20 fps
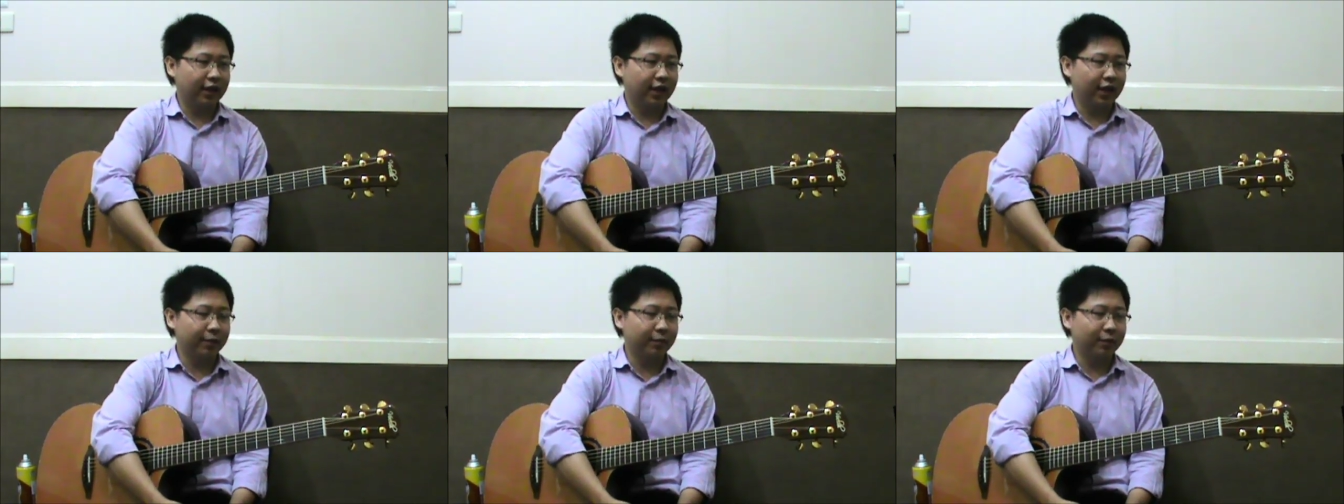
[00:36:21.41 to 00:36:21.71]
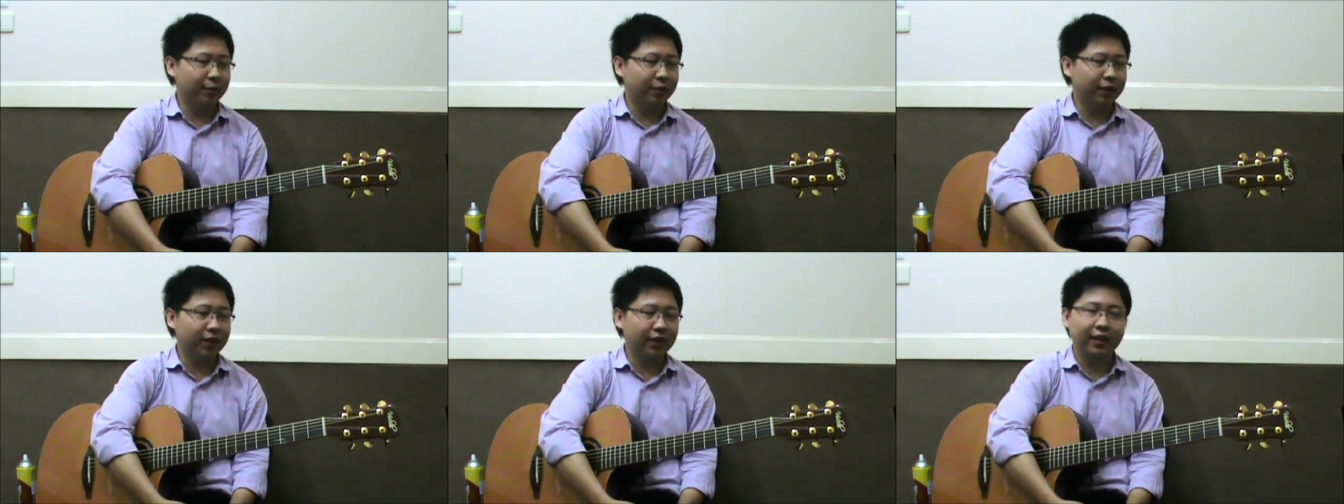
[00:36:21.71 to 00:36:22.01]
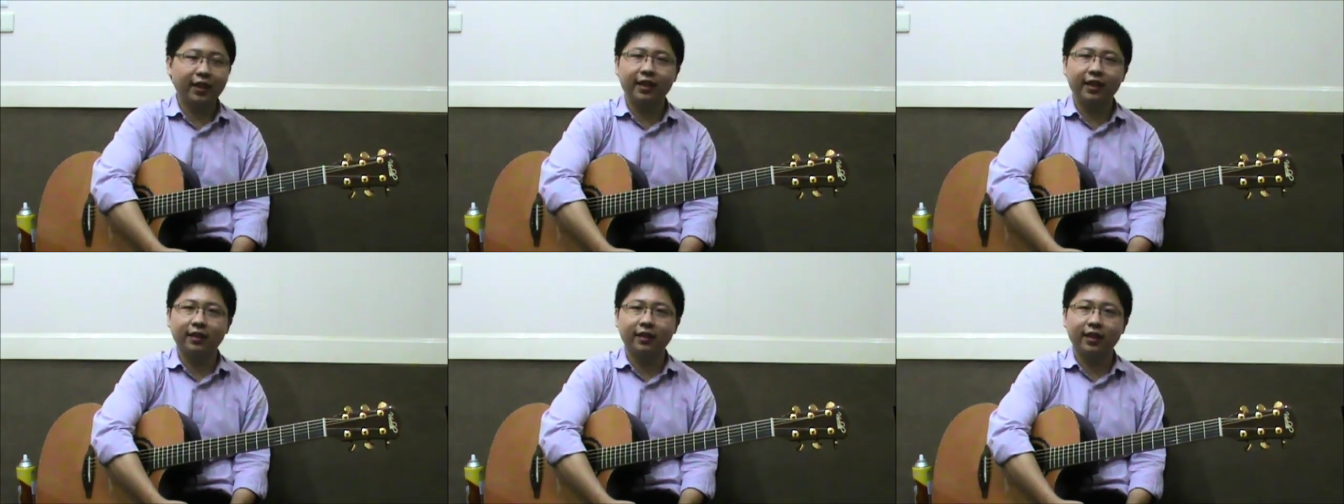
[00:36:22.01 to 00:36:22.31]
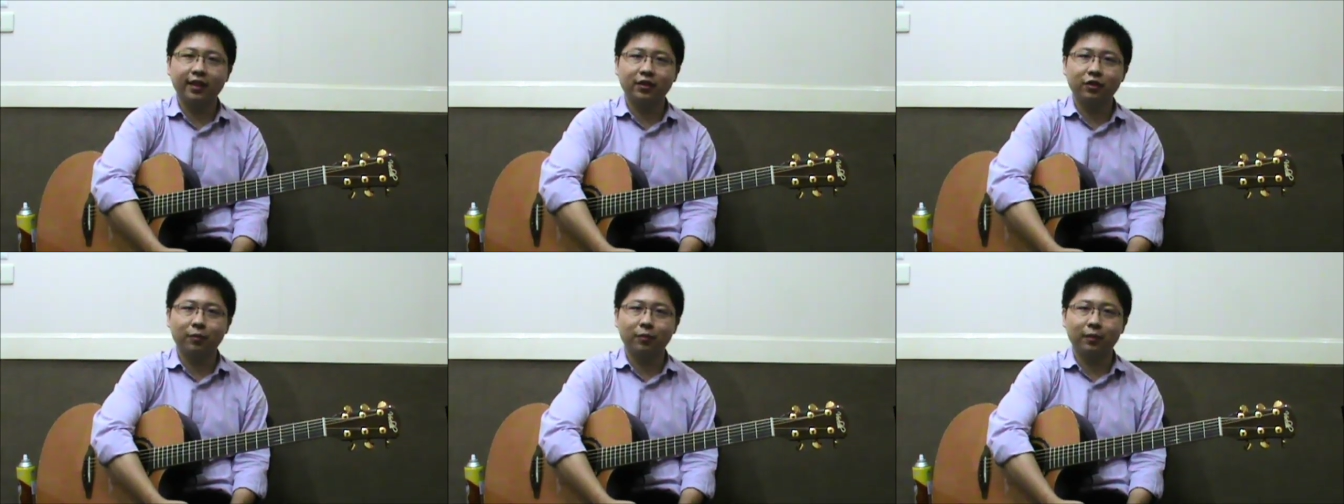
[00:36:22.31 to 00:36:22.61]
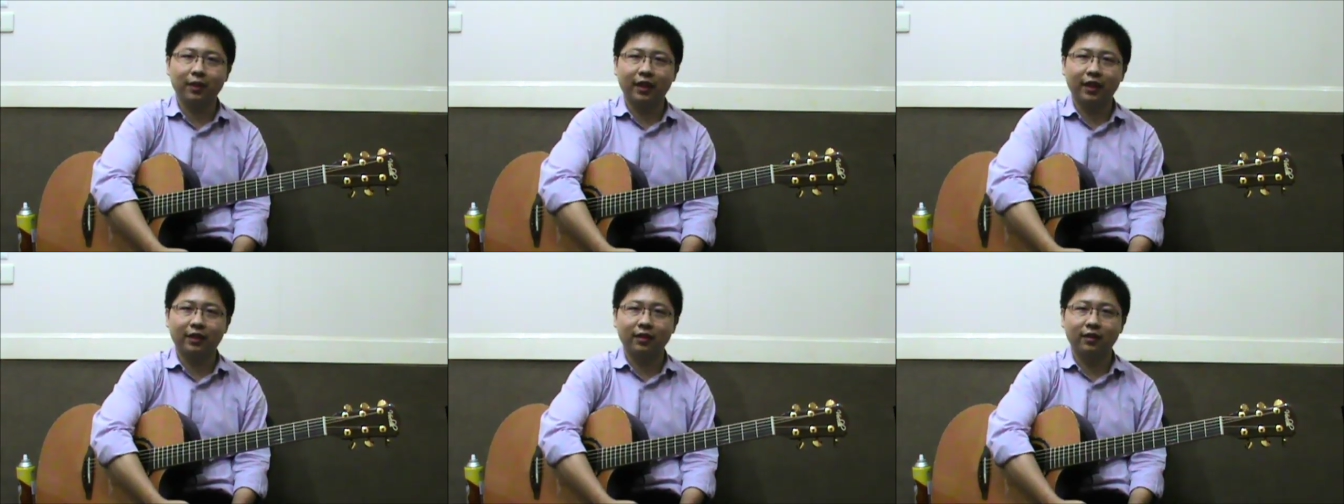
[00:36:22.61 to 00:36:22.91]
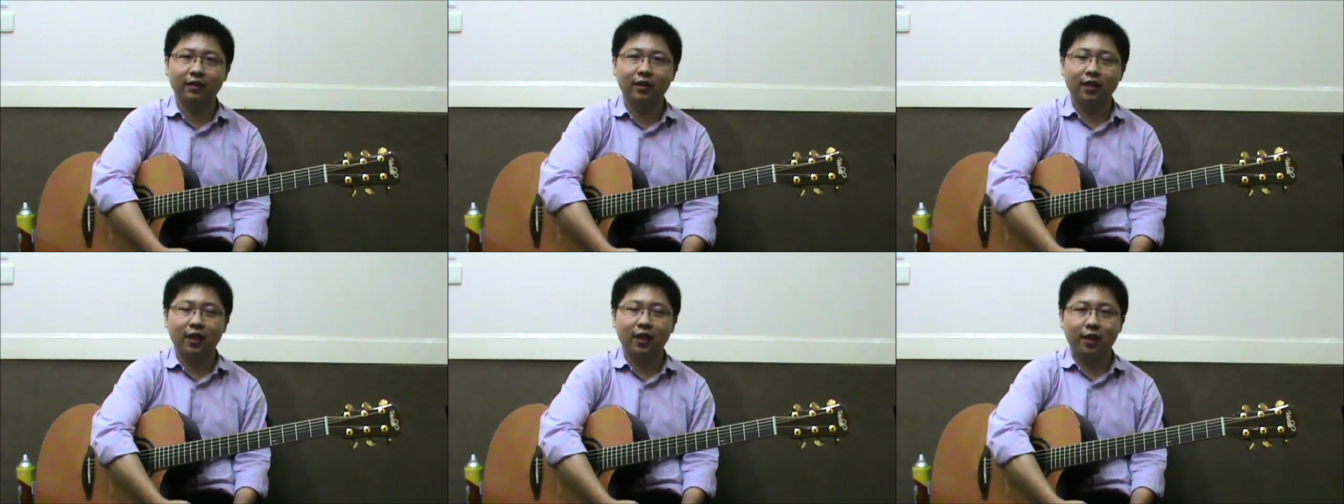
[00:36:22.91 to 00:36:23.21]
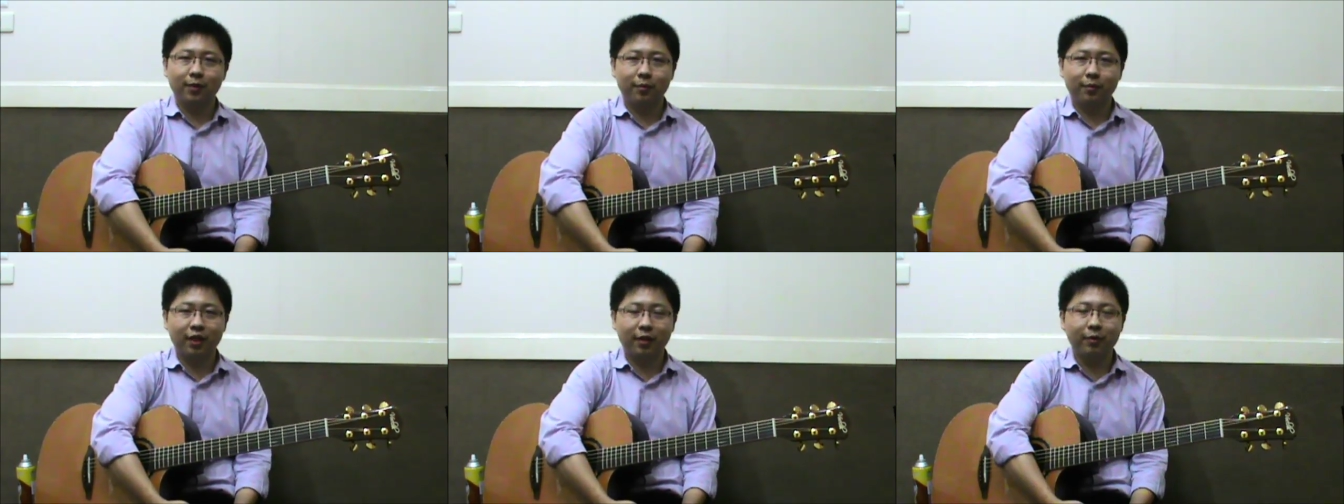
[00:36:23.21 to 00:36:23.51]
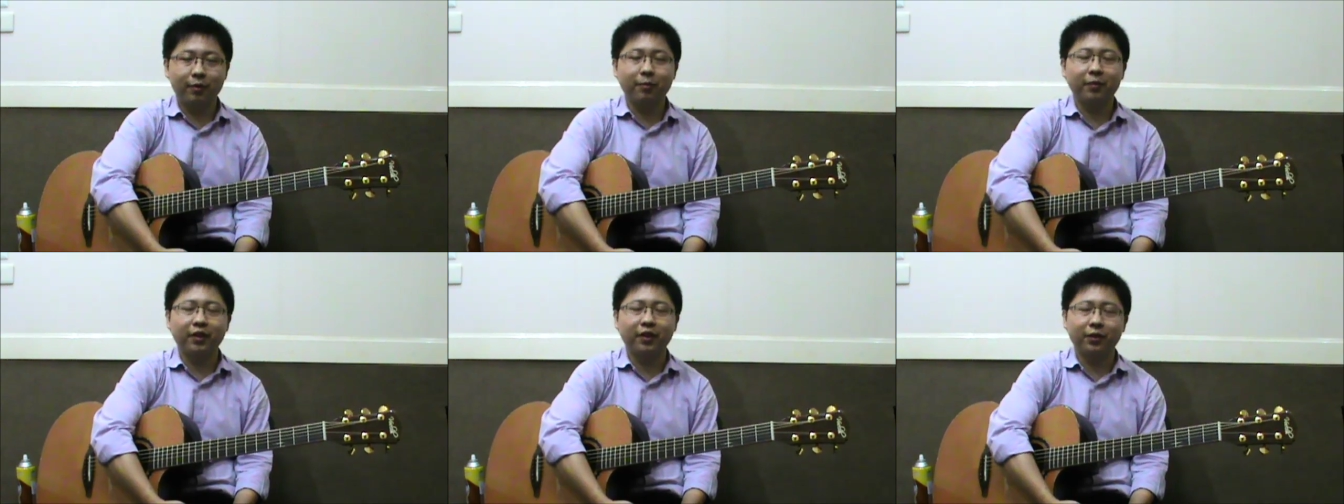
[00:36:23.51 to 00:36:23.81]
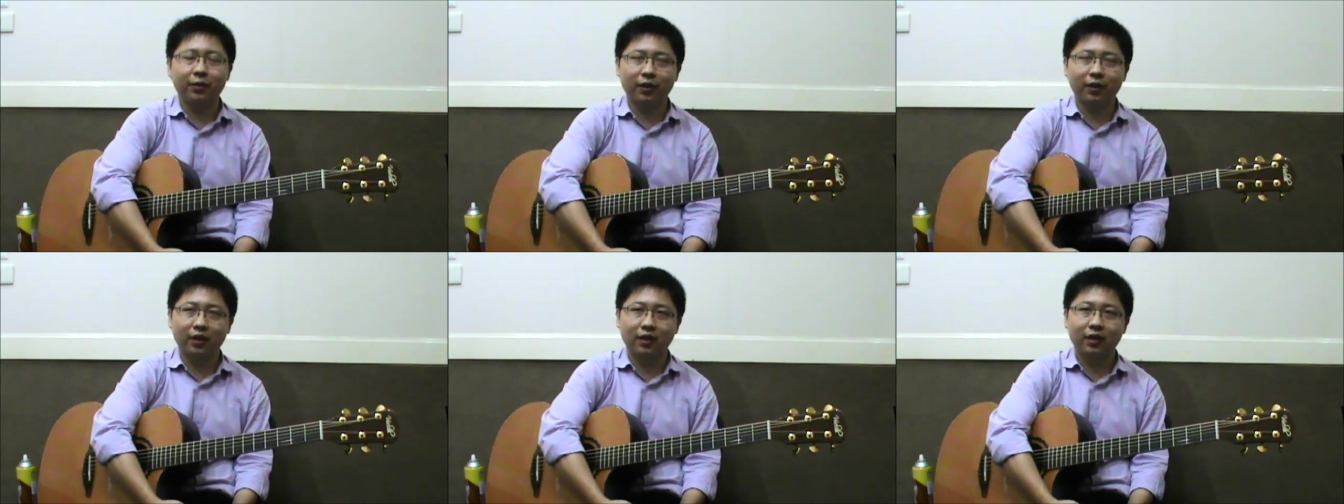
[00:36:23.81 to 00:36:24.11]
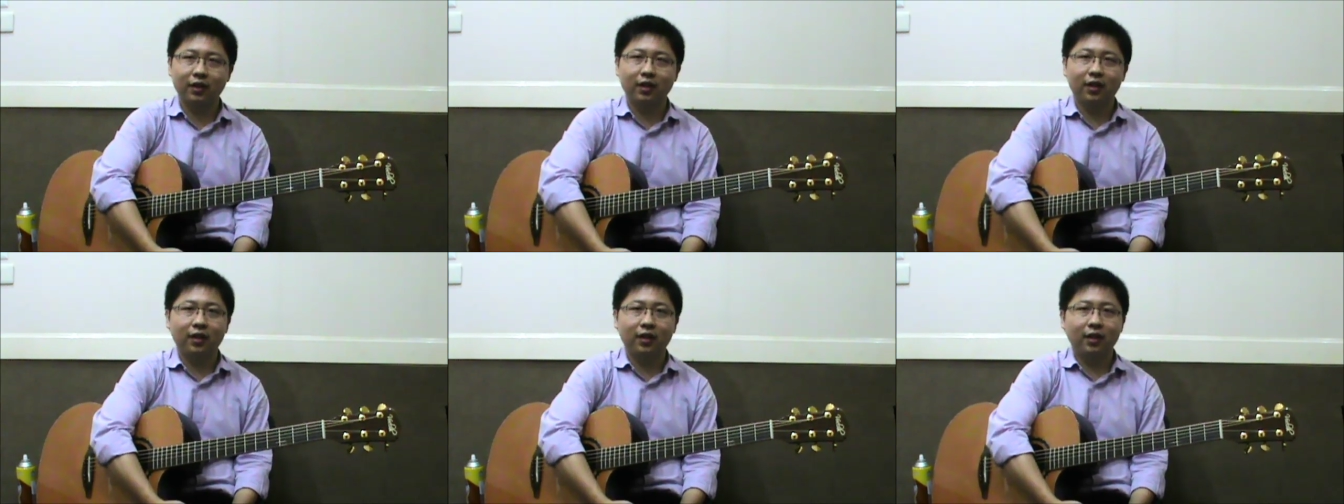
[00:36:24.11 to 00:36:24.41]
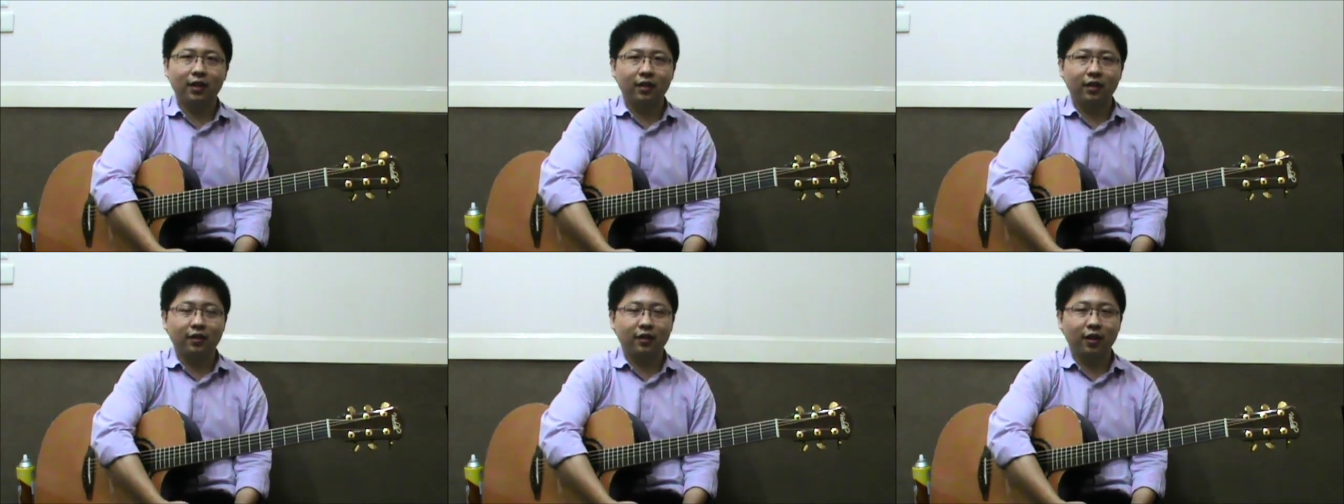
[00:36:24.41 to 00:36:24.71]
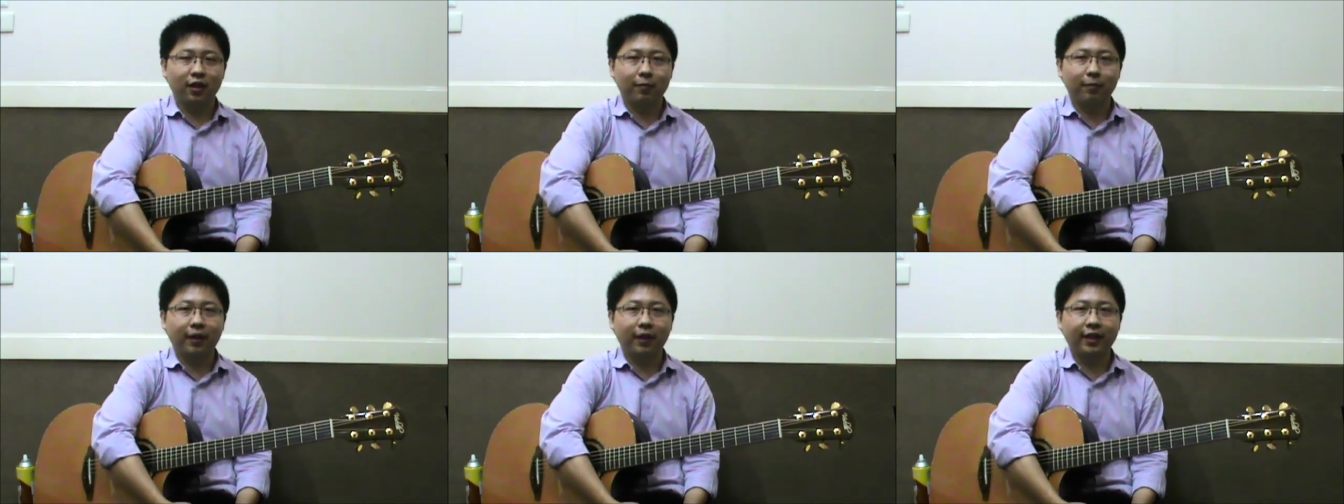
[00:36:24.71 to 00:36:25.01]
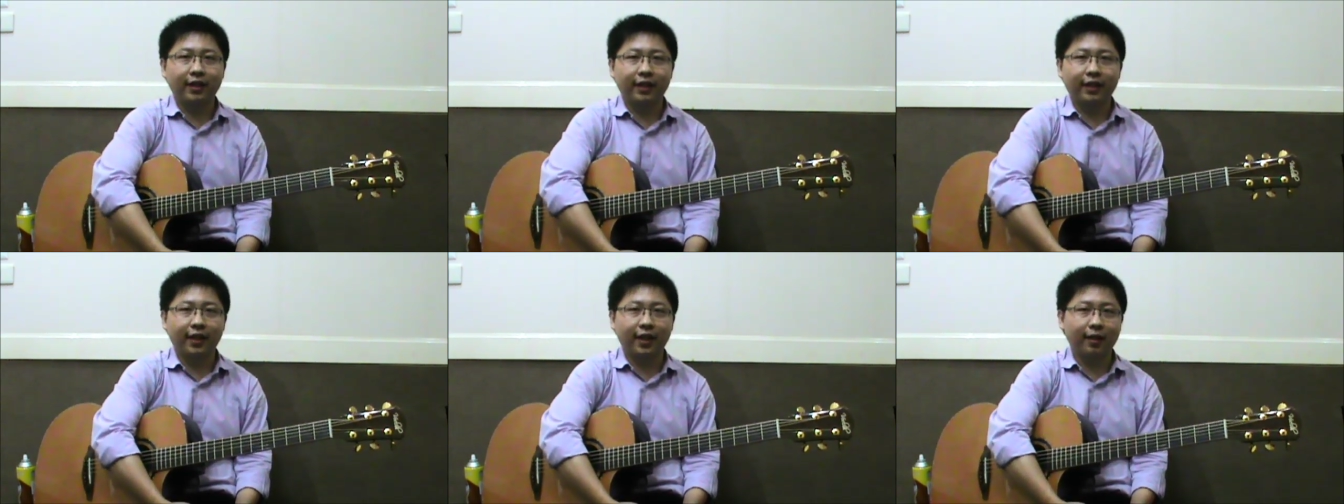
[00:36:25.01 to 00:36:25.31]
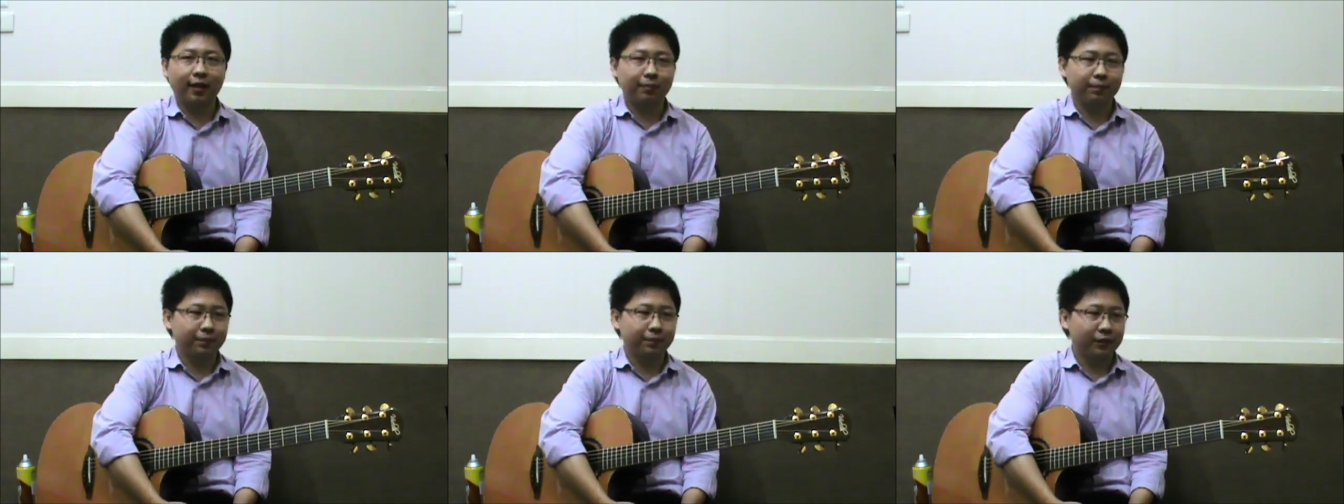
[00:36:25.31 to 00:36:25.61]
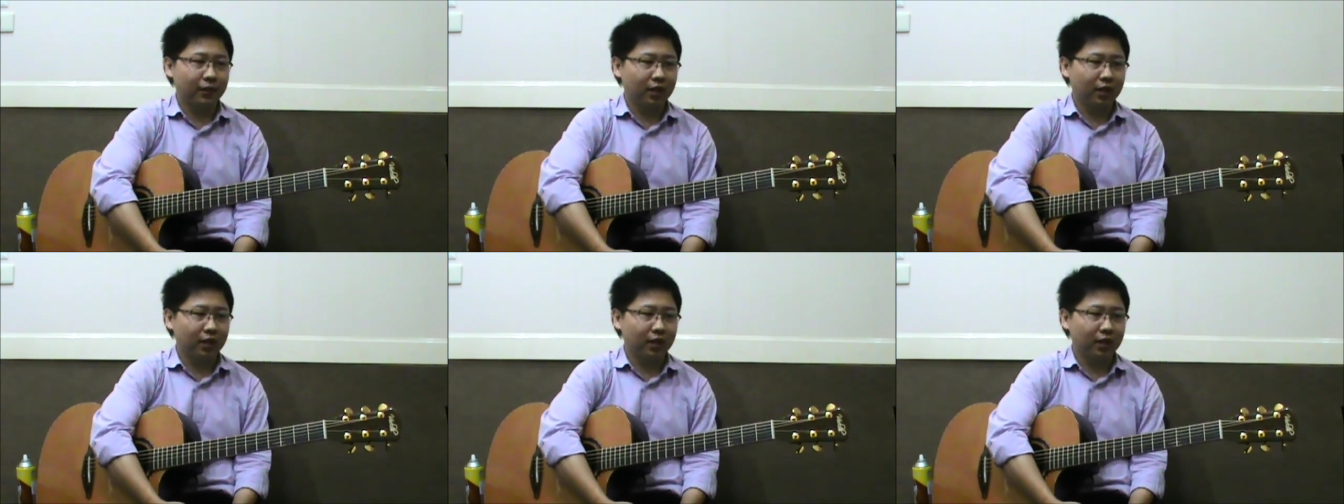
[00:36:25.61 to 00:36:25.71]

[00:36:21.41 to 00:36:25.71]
ให้เพื่อนๆได้ชมกันเพื่อให้เป็นประโยชน์ต่อไปนะครับ